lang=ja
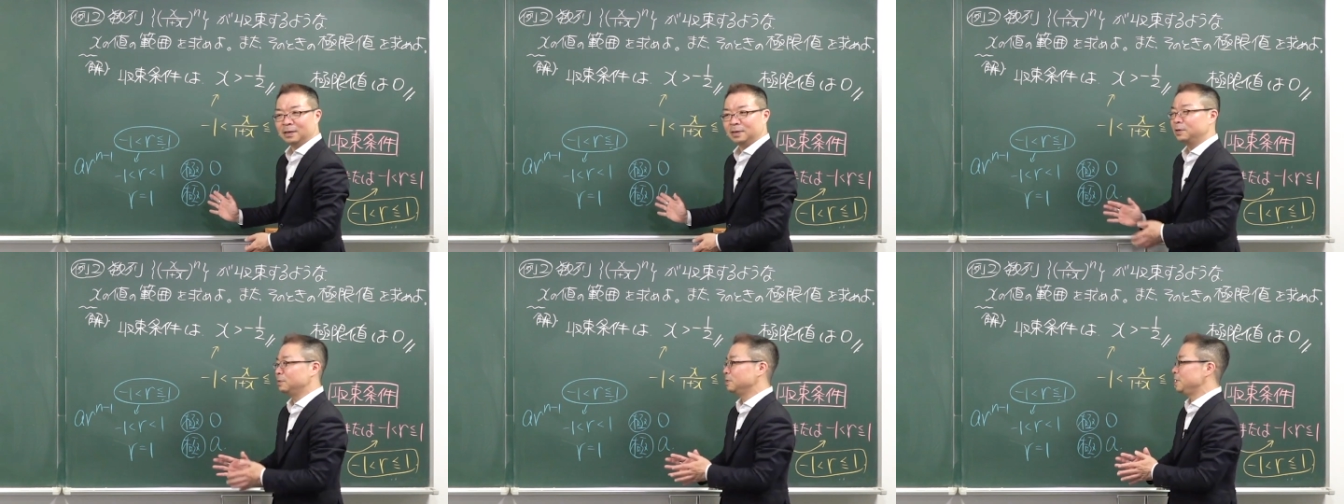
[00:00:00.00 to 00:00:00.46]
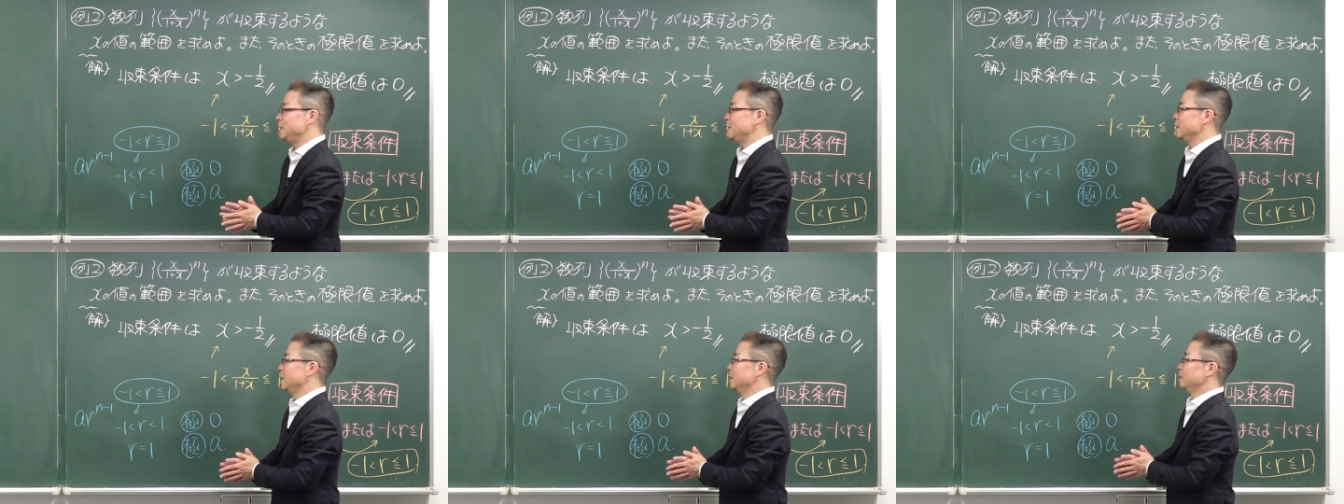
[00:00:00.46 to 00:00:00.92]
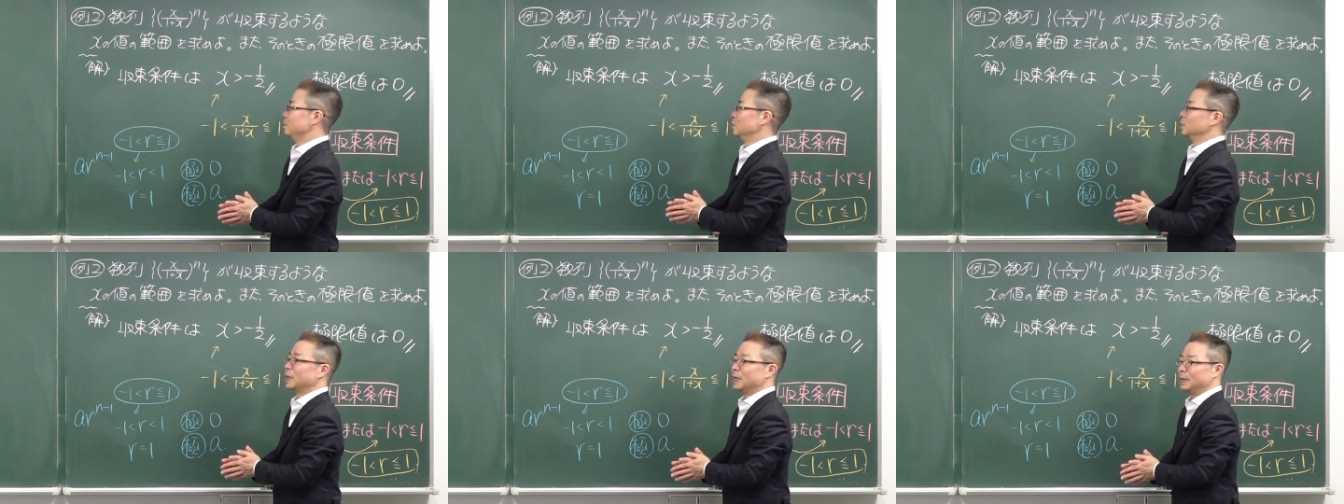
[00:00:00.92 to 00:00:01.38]
ていう風に、
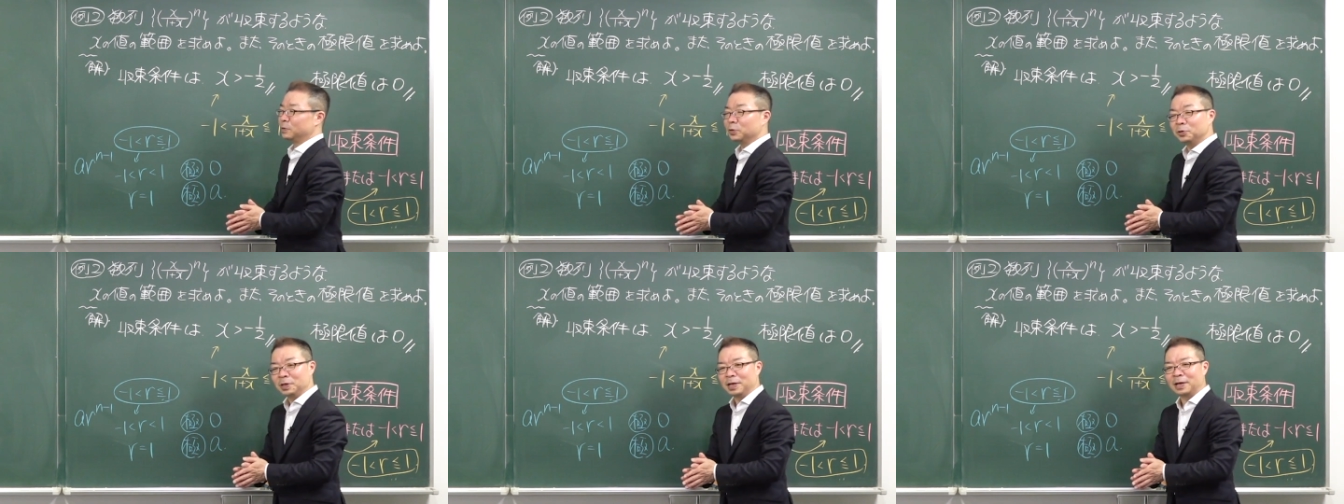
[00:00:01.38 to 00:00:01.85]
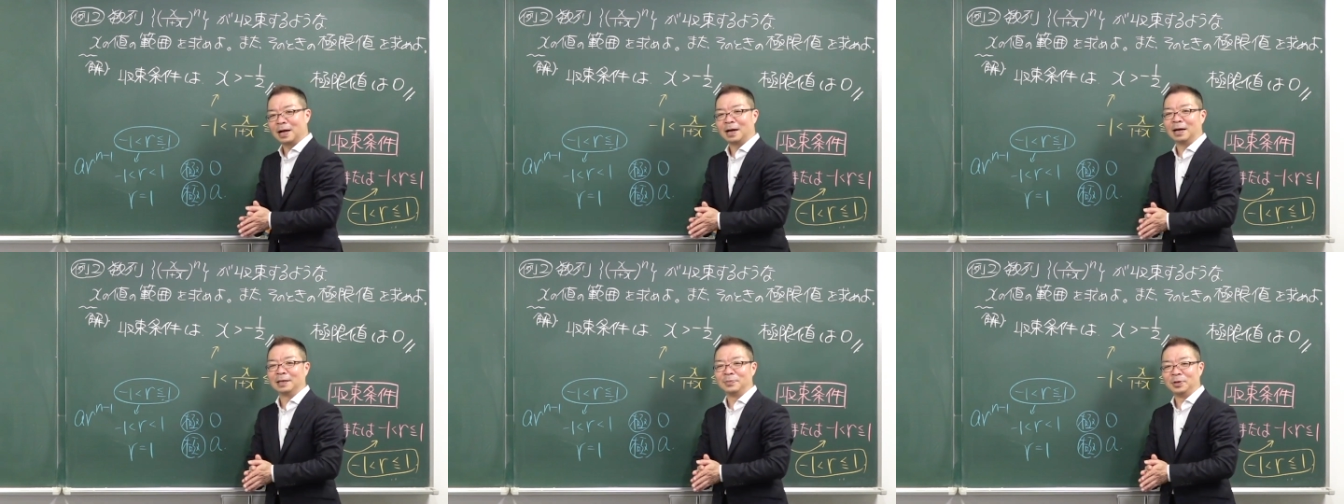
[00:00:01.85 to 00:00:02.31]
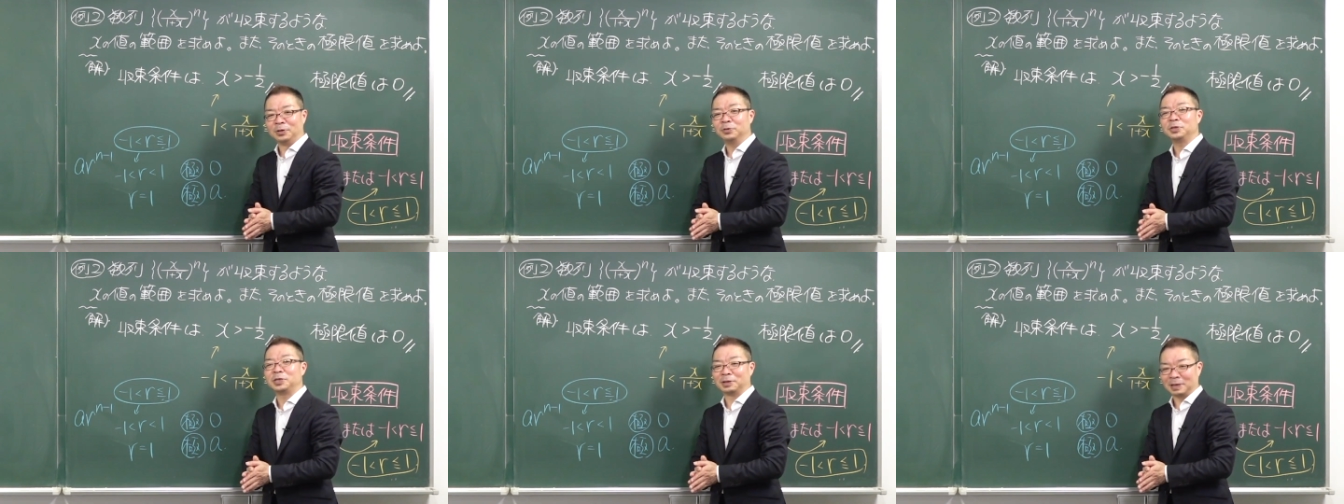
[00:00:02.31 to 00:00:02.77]
問題ごとに考えてみる
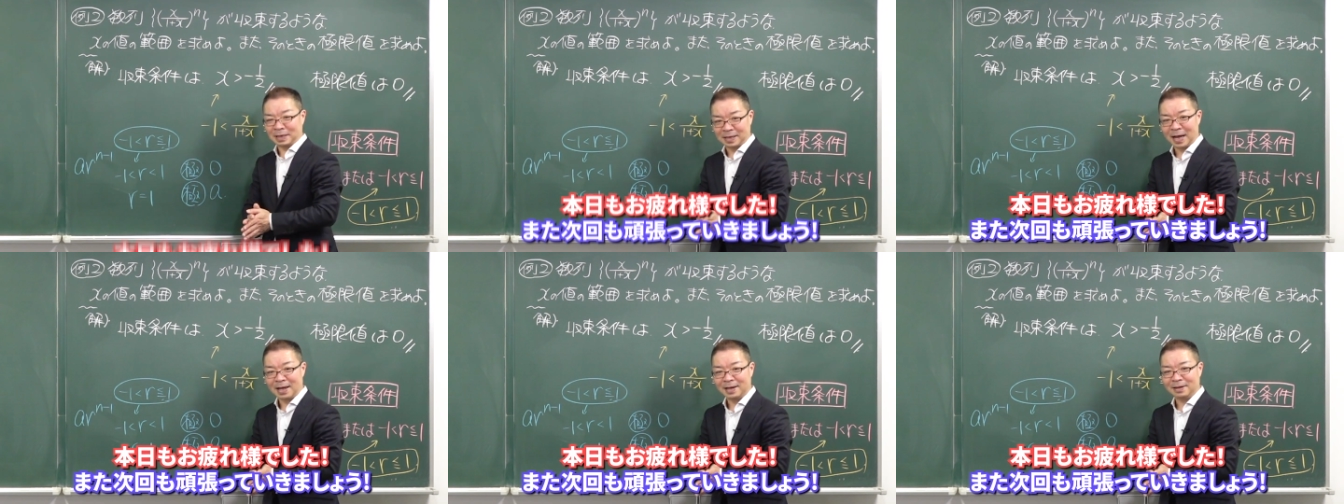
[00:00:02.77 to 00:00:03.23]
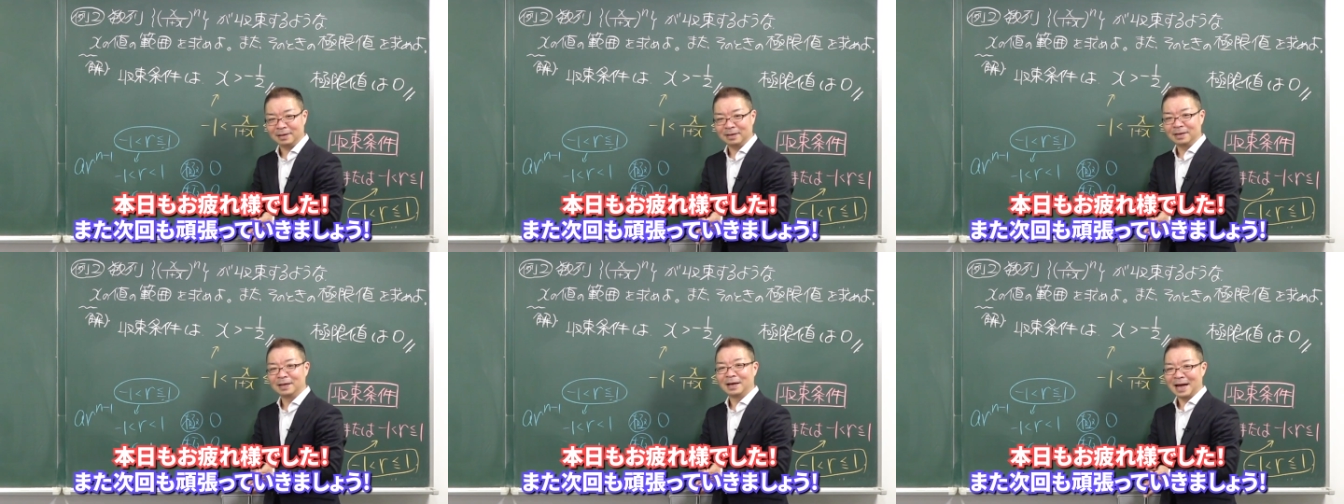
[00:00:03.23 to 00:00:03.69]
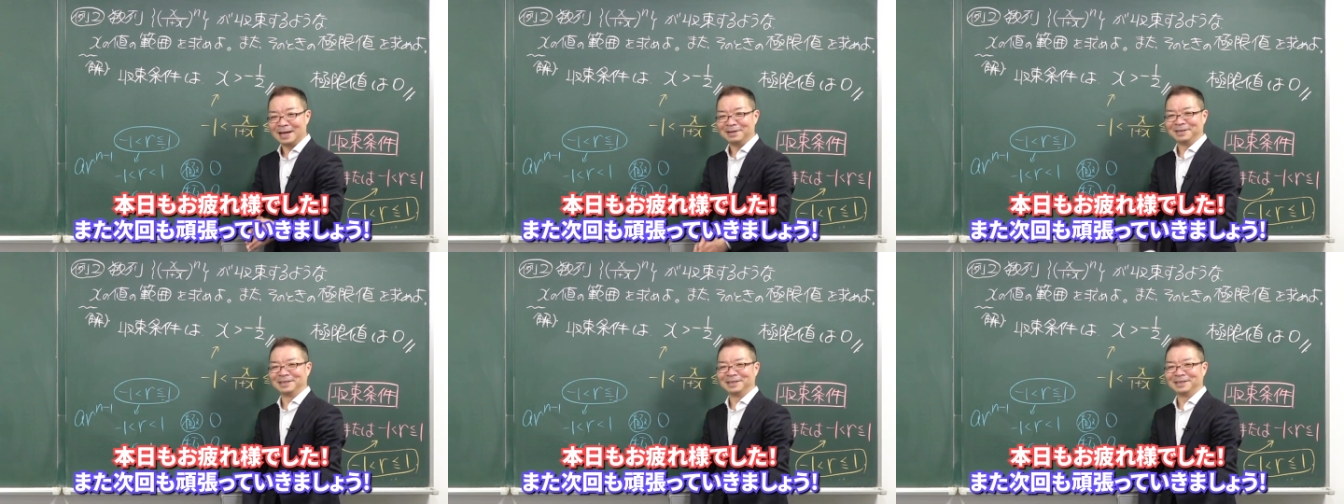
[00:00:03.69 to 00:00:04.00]
ようにしてください。はい。